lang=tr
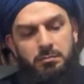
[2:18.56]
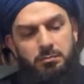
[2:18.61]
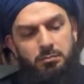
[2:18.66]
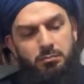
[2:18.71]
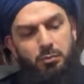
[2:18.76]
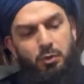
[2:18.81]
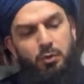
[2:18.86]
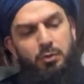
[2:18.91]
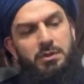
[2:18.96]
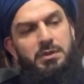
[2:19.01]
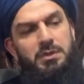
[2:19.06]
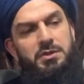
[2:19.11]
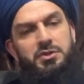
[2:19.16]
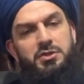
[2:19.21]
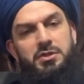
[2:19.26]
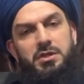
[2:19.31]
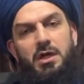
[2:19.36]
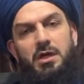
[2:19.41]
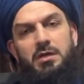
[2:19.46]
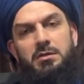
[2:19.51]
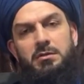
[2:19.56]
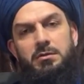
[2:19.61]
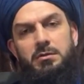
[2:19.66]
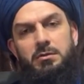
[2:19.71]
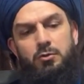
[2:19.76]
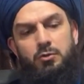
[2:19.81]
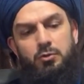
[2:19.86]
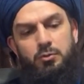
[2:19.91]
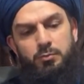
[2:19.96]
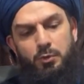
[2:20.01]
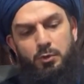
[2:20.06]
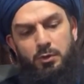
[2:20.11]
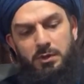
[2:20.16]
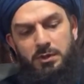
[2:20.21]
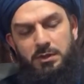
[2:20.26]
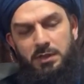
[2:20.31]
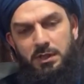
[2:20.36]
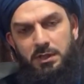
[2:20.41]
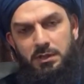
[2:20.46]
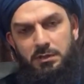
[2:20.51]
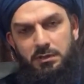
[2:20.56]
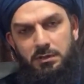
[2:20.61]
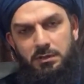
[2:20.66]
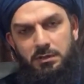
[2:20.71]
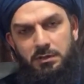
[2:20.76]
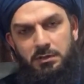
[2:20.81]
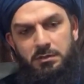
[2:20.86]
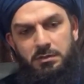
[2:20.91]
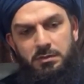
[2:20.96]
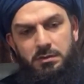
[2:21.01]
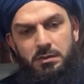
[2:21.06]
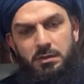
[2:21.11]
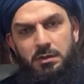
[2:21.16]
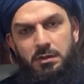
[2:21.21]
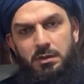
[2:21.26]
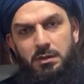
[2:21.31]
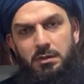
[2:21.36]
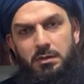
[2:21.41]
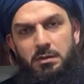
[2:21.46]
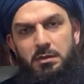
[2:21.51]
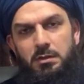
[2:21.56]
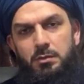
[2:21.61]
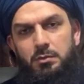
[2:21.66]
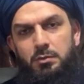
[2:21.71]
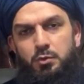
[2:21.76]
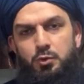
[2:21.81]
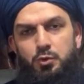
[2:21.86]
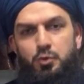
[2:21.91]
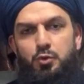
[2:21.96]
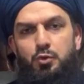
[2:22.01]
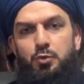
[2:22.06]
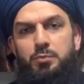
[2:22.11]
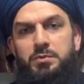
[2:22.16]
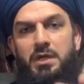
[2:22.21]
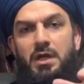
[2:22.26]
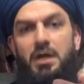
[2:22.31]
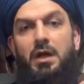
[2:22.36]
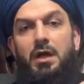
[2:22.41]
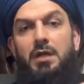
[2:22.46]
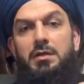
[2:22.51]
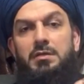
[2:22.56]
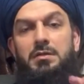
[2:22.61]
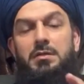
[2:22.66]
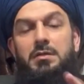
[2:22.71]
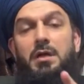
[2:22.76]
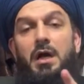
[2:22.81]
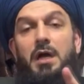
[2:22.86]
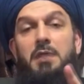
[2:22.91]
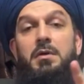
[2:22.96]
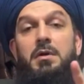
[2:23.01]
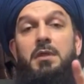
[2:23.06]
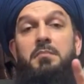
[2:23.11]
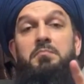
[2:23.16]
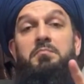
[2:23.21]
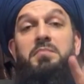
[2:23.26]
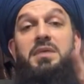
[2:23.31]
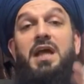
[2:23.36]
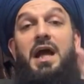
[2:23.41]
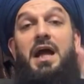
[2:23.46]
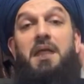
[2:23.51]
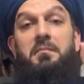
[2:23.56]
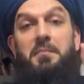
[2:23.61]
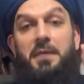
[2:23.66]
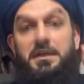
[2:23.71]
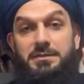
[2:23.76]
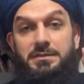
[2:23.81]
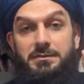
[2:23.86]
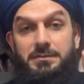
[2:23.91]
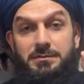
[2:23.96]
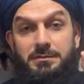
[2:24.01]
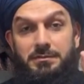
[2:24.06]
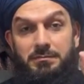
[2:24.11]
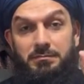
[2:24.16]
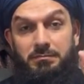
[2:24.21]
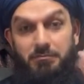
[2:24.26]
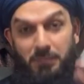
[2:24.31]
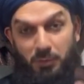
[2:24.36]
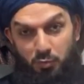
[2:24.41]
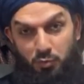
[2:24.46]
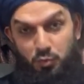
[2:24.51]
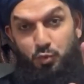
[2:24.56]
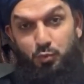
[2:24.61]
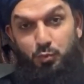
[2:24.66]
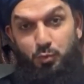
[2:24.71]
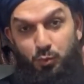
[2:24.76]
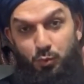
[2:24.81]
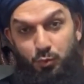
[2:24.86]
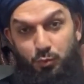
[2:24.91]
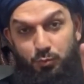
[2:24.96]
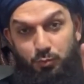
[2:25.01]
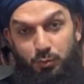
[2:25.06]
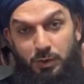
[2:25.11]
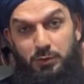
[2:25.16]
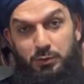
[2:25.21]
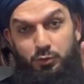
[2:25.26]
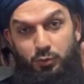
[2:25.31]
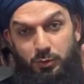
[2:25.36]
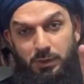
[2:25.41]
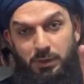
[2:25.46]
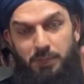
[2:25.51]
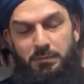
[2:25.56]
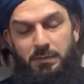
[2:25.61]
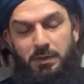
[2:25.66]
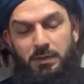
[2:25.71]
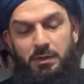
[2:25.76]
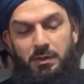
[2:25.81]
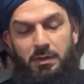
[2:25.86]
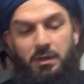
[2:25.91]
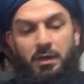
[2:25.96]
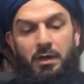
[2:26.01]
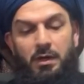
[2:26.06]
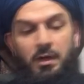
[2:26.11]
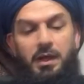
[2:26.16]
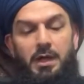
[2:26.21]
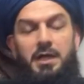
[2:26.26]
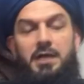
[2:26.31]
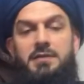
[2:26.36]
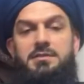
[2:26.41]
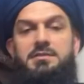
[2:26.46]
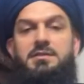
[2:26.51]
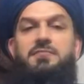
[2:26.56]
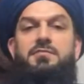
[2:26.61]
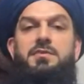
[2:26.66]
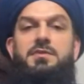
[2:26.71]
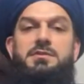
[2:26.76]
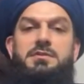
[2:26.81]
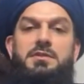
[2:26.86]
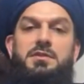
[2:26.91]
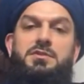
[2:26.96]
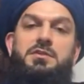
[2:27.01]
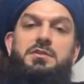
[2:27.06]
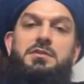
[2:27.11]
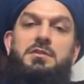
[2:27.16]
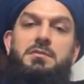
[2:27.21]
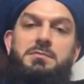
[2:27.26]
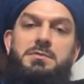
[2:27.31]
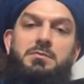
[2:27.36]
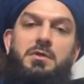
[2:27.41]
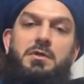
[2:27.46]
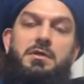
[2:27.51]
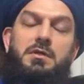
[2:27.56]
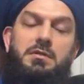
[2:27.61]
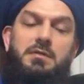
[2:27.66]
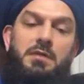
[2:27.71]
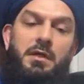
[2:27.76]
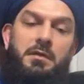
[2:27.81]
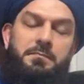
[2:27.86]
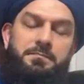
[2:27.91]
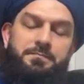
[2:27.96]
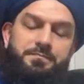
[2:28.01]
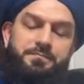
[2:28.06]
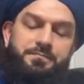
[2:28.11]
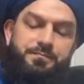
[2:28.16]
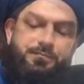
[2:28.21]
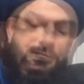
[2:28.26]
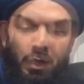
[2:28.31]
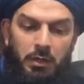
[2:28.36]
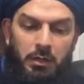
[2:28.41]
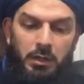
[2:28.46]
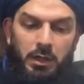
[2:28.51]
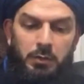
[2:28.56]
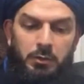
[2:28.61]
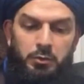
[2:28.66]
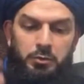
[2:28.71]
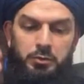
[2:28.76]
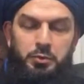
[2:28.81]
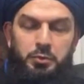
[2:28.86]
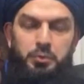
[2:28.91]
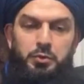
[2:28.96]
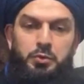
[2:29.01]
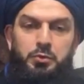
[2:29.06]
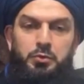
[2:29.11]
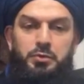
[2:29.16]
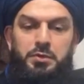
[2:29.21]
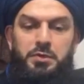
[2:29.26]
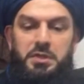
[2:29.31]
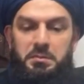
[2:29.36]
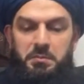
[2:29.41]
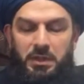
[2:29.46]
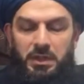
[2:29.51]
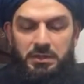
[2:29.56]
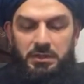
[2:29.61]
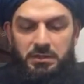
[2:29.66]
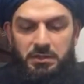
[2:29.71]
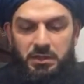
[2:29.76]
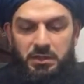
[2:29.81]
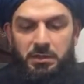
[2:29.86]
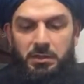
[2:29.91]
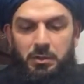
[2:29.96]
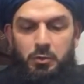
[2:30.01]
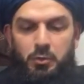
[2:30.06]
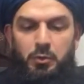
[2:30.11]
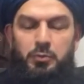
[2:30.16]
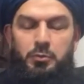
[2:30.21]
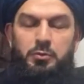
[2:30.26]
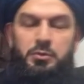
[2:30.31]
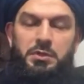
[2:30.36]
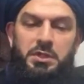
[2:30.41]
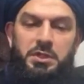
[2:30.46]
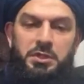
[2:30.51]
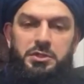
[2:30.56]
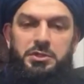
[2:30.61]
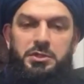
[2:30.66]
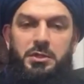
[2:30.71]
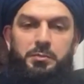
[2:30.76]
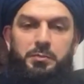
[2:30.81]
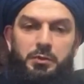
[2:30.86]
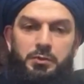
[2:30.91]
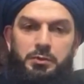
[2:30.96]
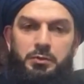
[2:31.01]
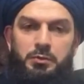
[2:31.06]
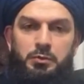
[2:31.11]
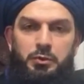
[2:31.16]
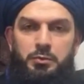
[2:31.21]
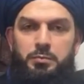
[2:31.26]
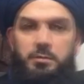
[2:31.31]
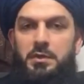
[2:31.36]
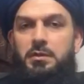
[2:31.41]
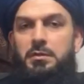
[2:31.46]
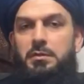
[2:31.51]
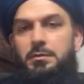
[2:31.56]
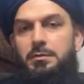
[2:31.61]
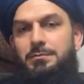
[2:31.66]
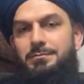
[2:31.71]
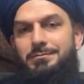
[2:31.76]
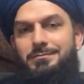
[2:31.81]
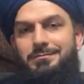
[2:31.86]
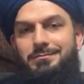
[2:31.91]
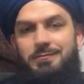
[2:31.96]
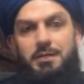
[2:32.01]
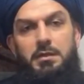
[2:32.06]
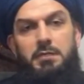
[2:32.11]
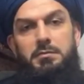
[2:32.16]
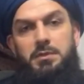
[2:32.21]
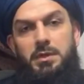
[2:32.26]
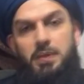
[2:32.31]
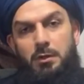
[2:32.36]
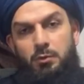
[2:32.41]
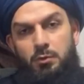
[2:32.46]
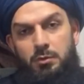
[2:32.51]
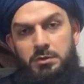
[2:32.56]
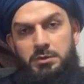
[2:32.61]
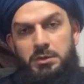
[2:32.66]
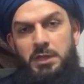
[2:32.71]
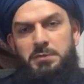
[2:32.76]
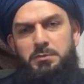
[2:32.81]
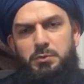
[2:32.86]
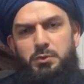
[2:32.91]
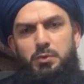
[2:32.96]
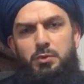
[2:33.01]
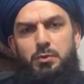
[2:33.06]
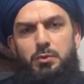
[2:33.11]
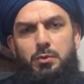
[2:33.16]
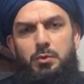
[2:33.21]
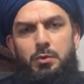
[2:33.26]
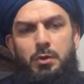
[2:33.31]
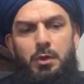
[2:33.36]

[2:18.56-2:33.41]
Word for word: Böyle de çıkartır yolu, böyle de indirir. Düşürüp de kaldırır ama bırakmaz. Mevzu bu. Burası önemli. Hayat safhasına çıktığımız vakitte Allah yolunu tuttuk, ibadetlerini koyduk, iş yapıyorsun tutmadı. İmtihan olacağız bir türlü.